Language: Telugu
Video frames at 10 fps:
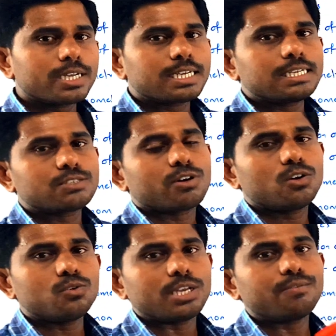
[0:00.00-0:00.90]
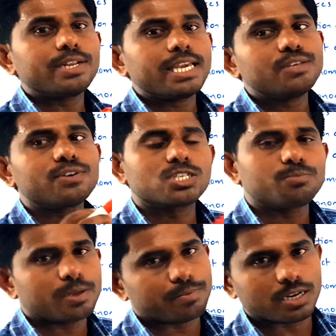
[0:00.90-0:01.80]
కేటగిరీస్ వాళ్ళు ఎవరు ఏది
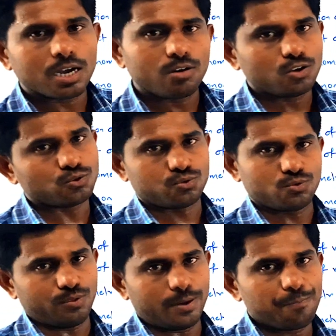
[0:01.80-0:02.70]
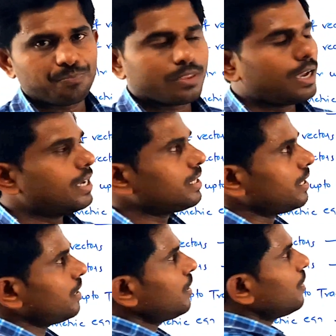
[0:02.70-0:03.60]
ఫస్ట్ ప్రిపేర్ కావాలో చూసుకుందాం అయితే